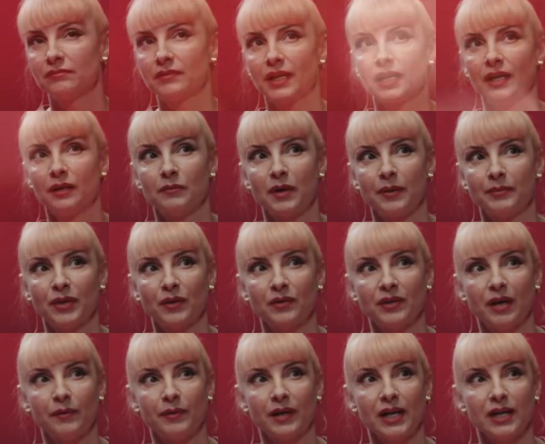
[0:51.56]
Eh, me
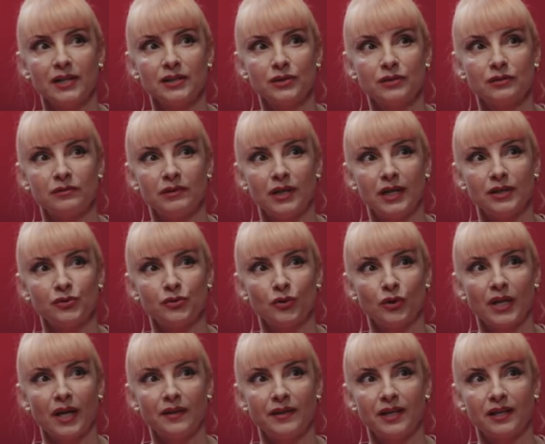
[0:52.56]
apetecía ver la, la
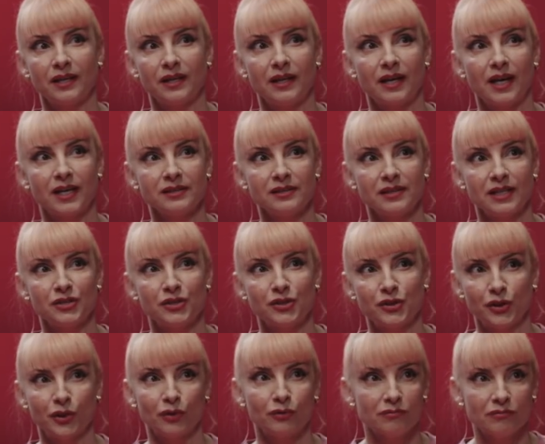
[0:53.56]
historia de
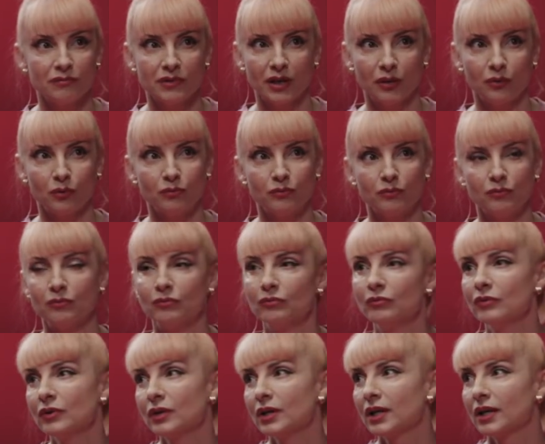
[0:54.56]
ascensión de un,
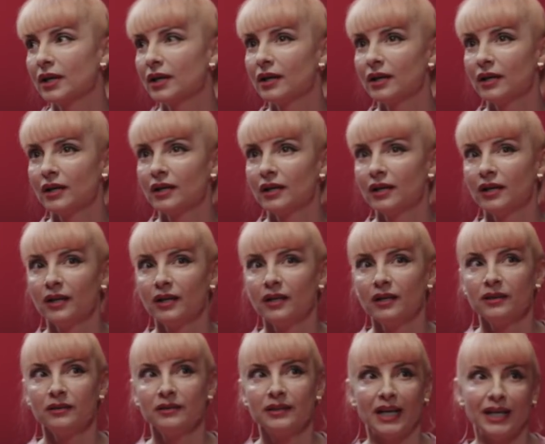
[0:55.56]

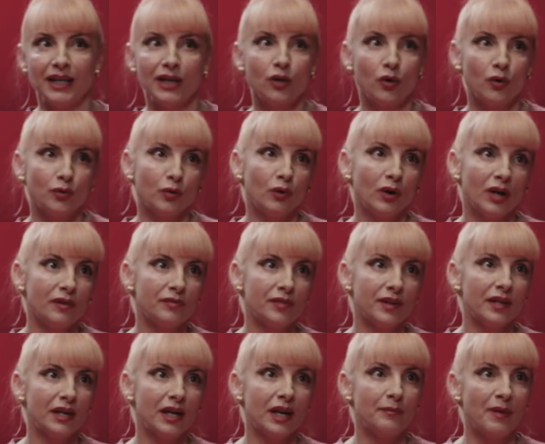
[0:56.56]
del hijo de un jefe
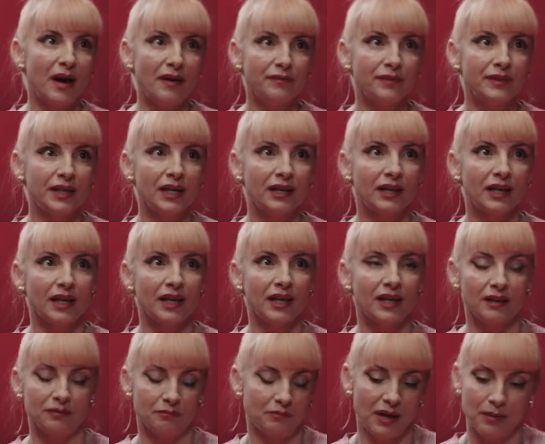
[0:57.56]
de la mafia
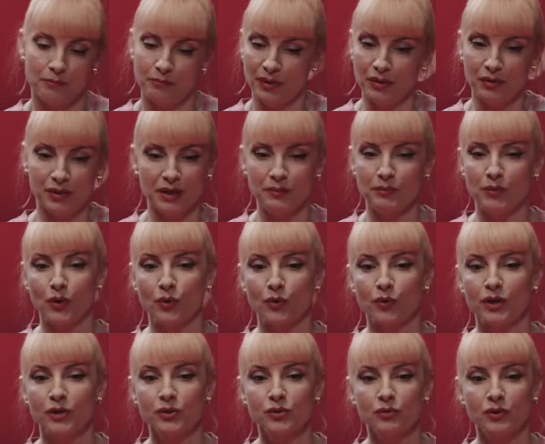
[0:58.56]
que en principio
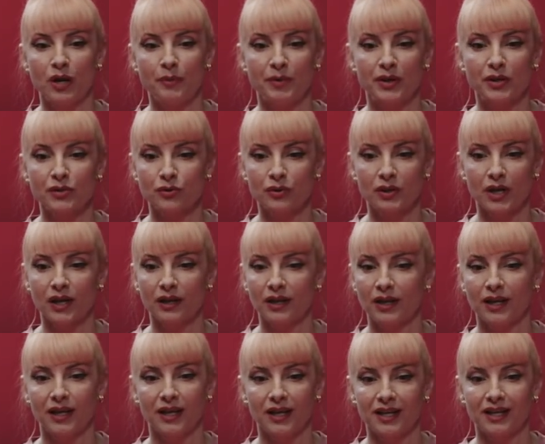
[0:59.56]
no es una persona
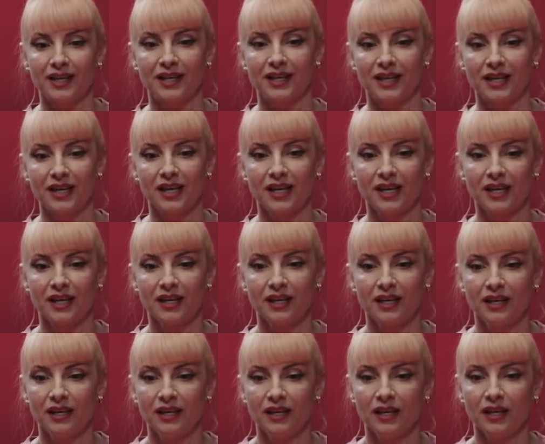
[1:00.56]
que,
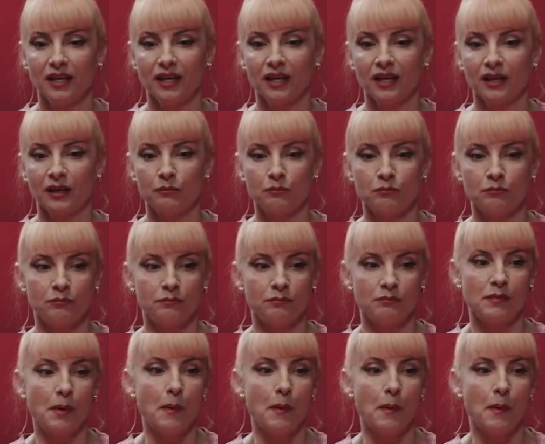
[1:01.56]
Mm,